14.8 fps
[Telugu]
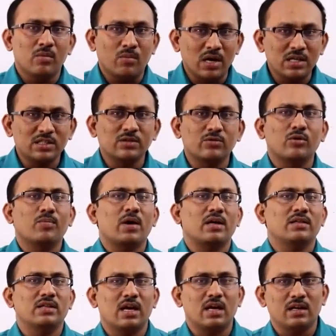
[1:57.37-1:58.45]
మంచి
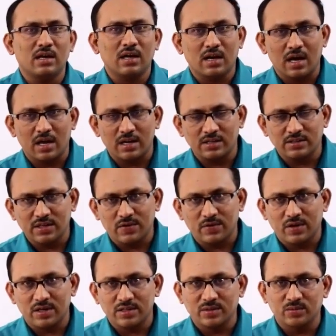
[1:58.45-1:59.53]
ఉపాధ్యాయులుగా రాణించే
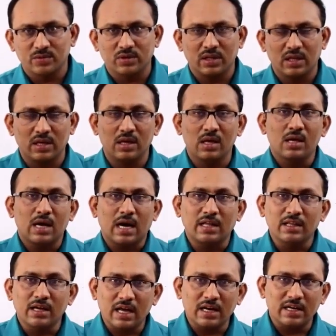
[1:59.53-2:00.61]
అవకాశం ఉంది
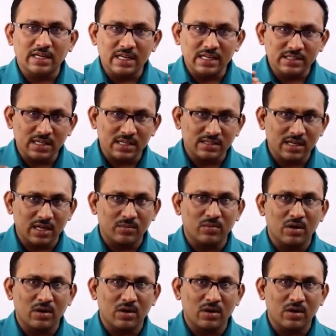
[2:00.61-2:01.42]
అందుకని టీచర్స్ ఆర్